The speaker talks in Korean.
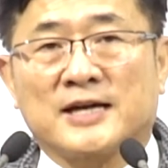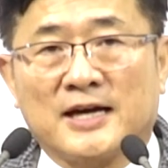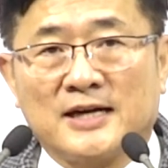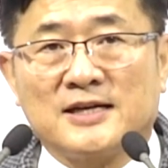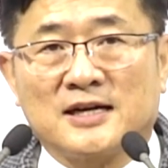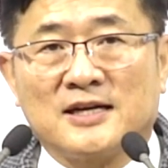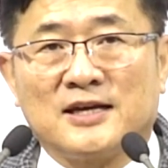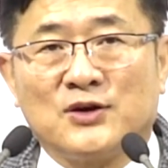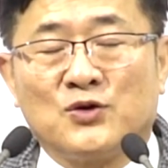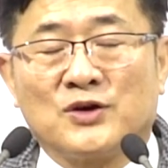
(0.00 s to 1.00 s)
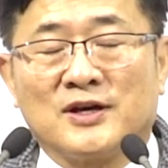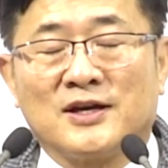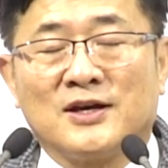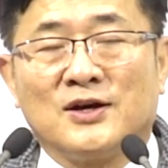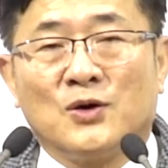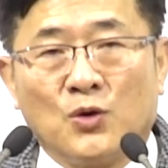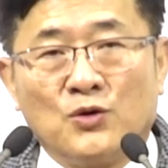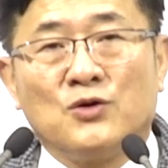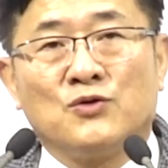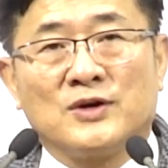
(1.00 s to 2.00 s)
찬양의 내용이
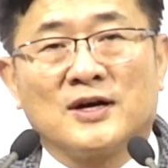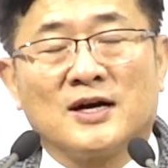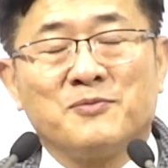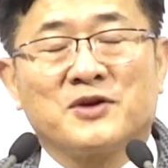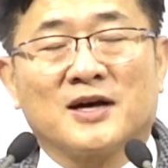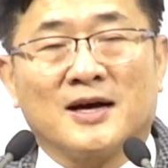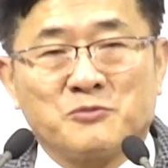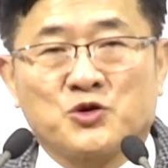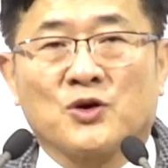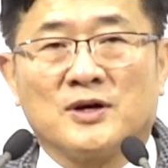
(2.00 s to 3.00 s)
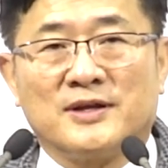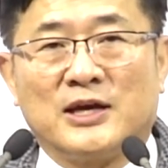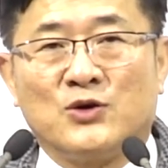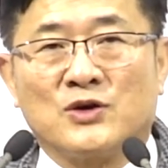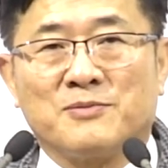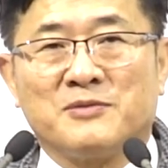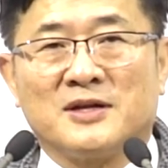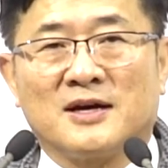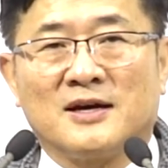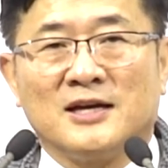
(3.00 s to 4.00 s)
오늘 우리가 함께 암송한
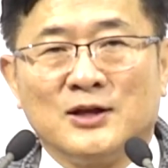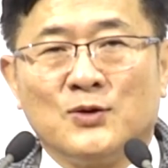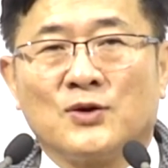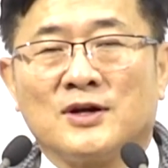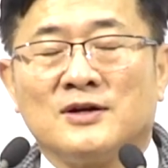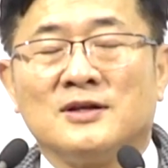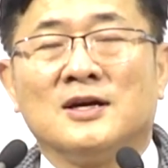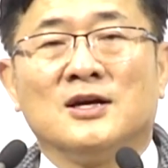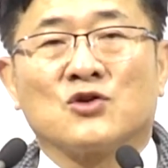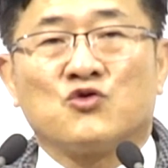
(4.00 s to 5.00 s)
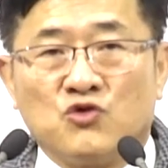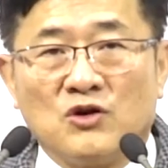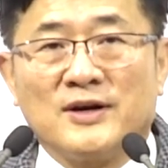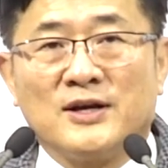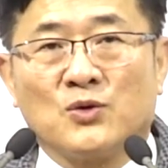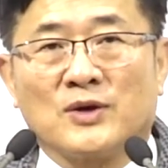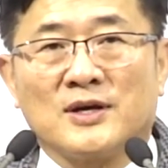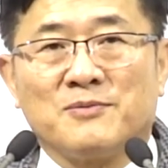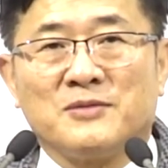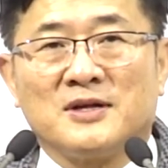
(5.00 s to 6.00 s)
내용입니다. 이 노래는 구원의
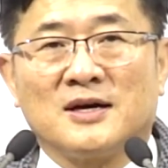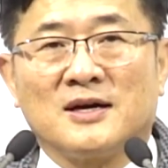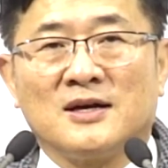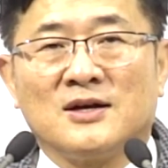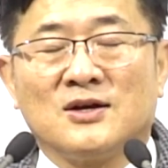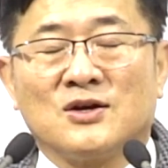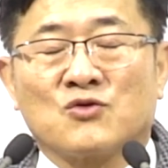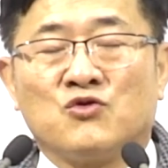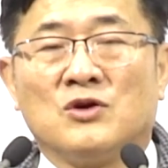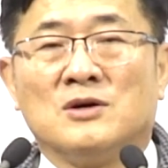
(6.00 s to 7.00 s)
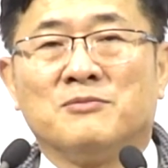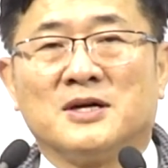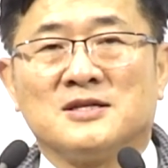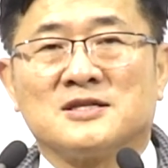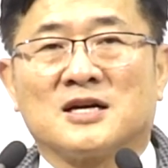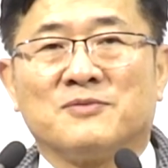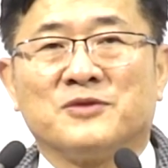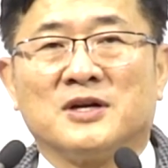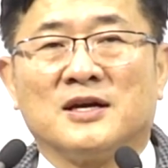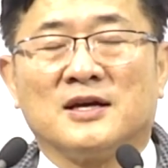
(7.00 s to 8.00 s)
노래입니다. 구원받은
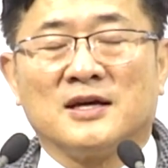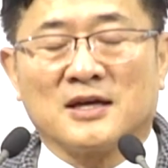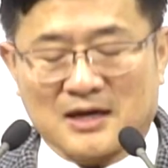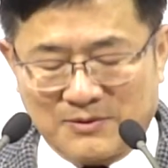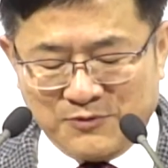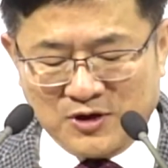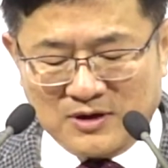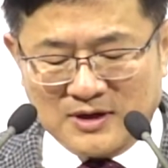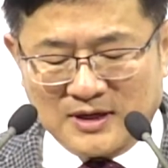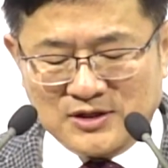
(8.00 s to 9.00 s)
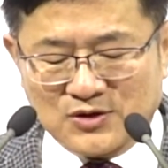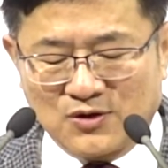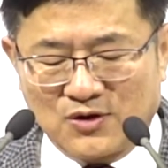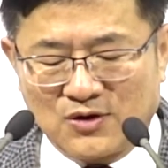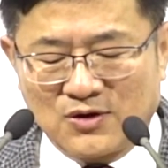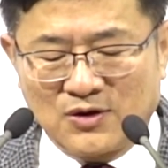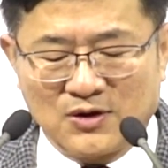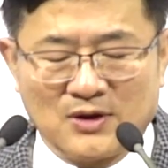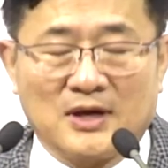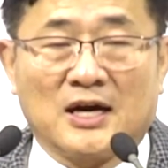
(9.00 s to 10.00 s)
사람들이 감격을 가지고
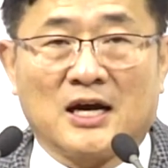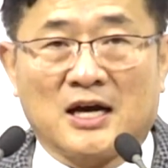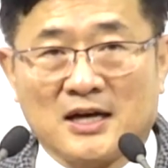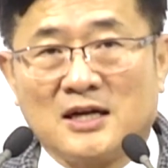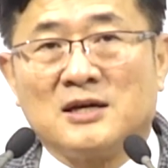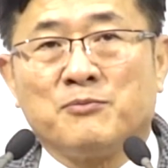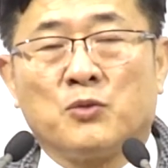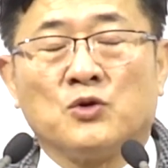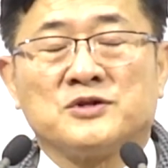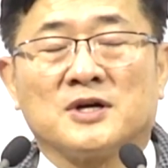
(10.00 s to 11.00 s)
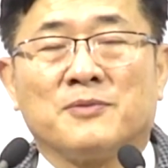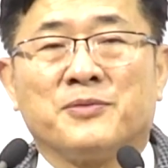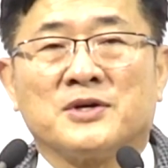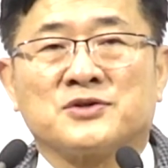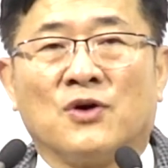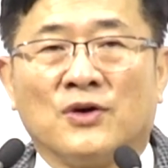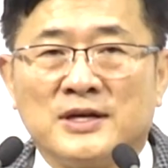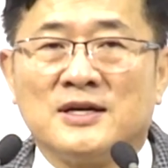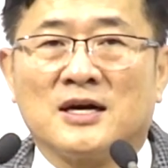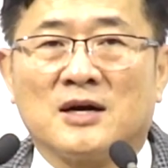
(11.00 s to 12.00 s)
하나님 보좌 앞에서
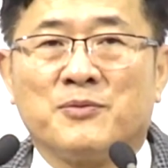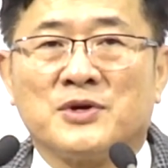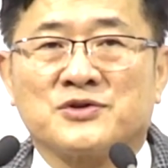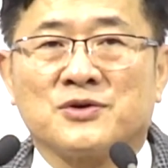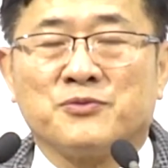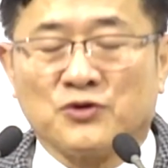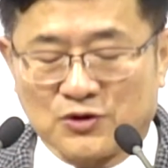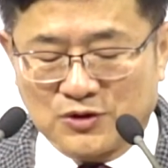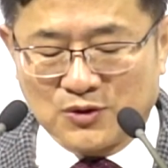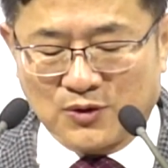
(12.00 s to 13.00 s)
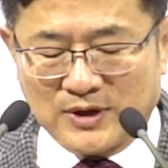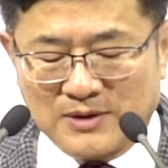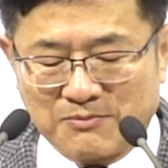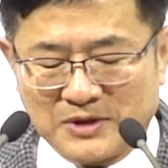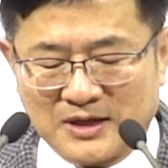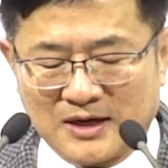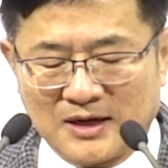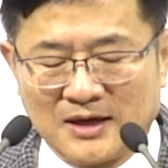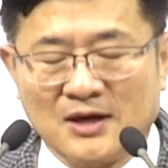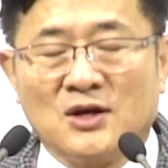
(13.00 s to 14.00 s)
어린 양 앞에서 부르는
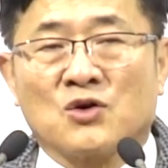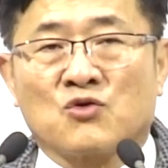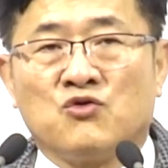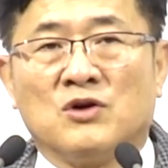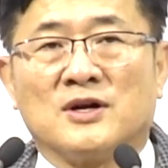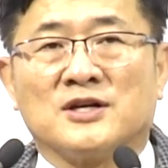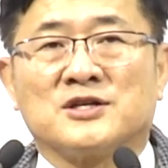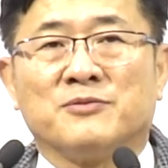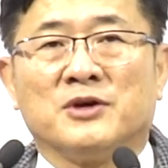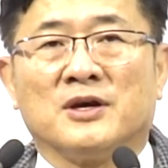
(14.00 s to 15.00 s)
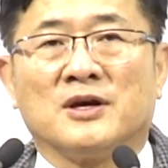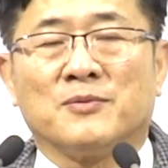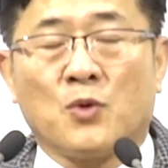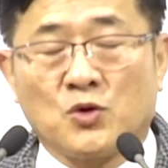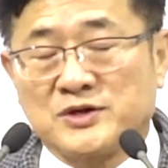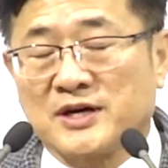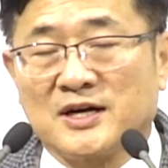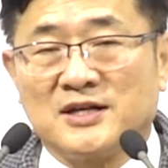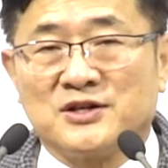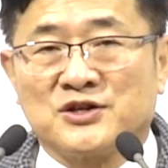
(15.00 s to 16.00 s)
노래입니다. 구원하심이 보좌에
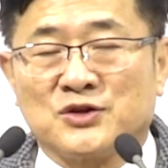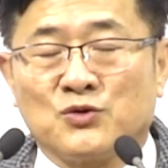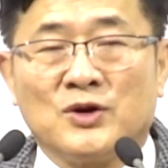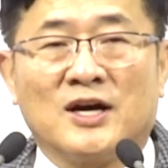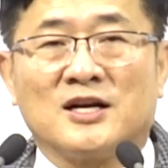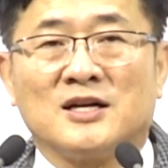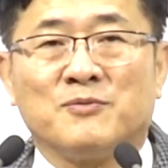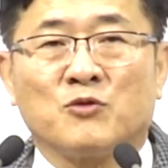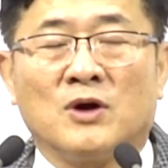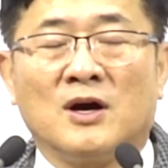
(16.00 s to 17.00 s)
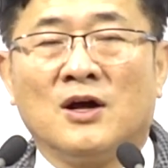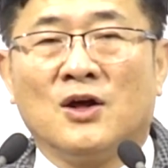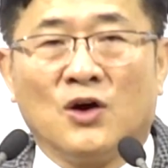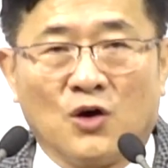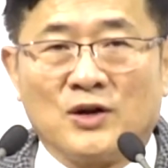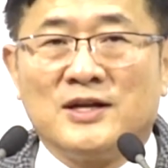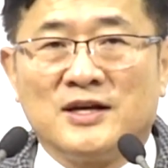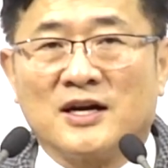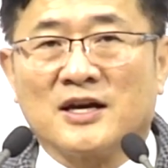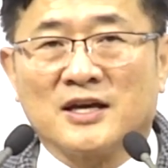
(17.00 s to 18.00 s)
앉으신 우리 하나님과 어린
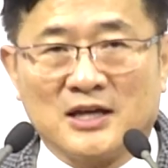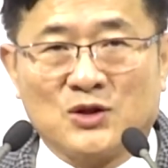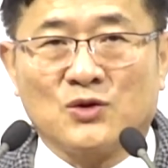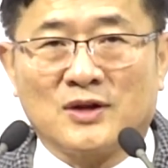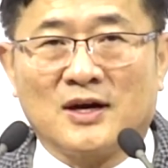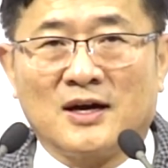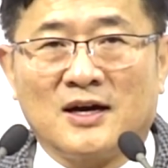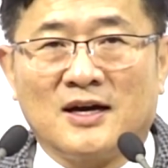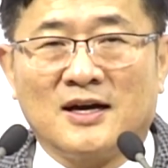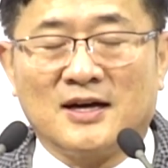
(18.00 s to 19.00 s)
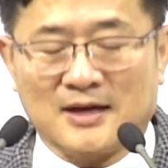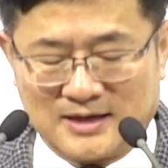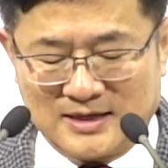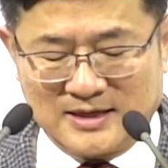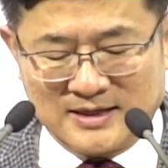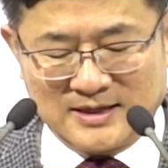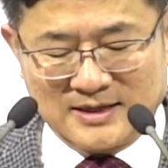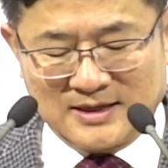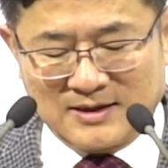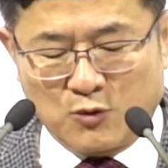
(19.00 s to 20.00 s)
양에게 있도다.
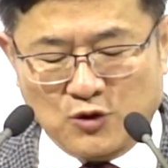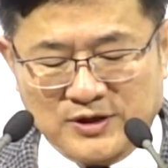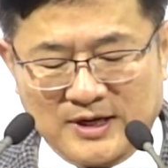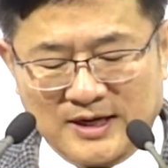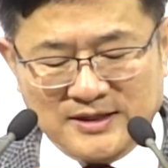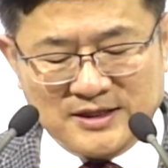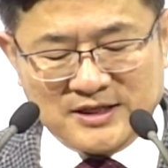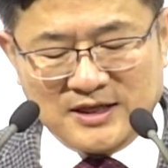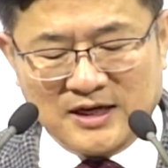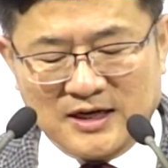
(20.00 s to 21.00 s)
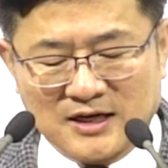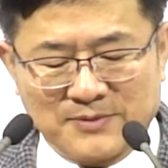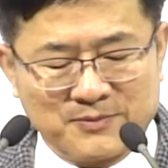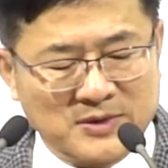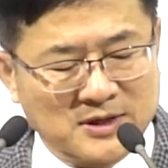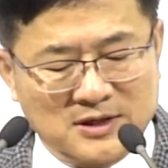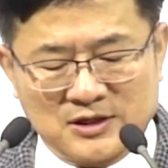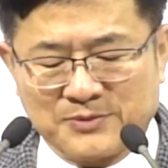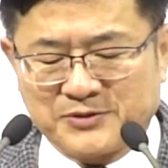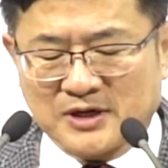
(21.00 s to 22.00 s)
보좌에 앉으신 하나님,
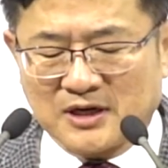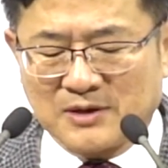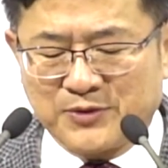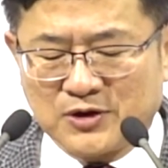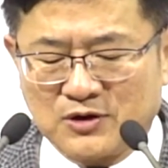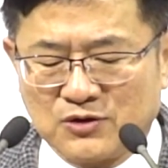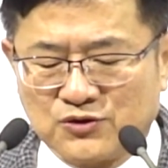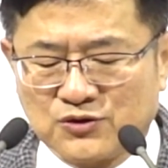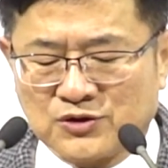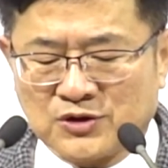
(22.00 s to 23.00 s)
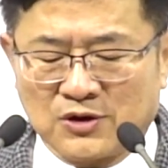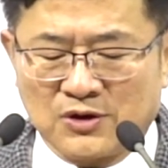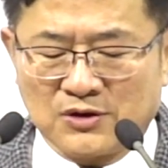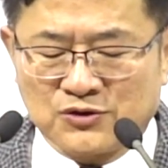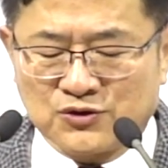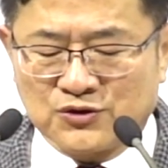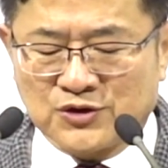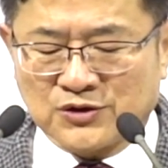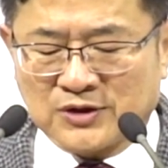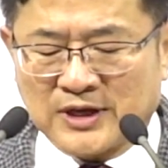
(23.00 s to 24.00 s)
십자가에 피 흘려 죽으셔,
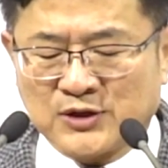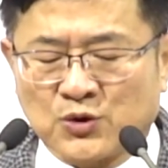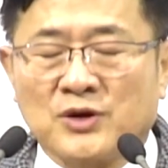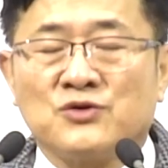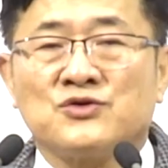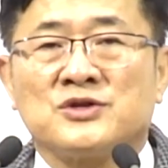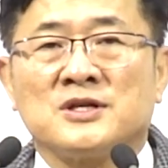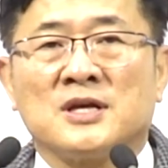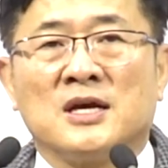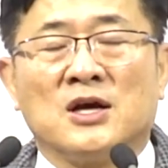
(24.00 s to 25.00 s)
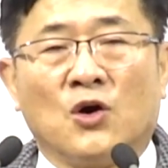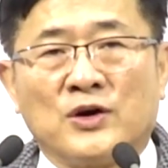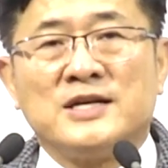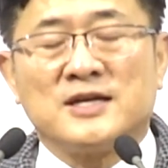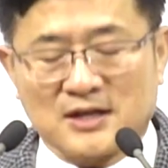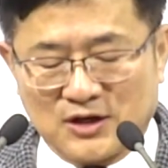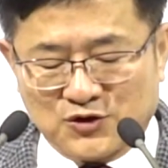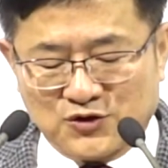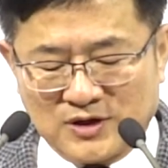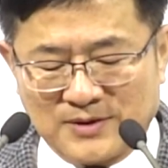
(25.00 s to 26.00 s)
죽으셔서 대속해 주신 어린 양
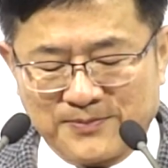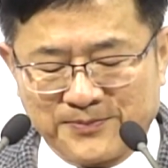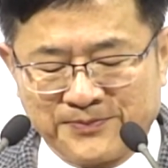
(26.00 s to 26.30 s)
예수님,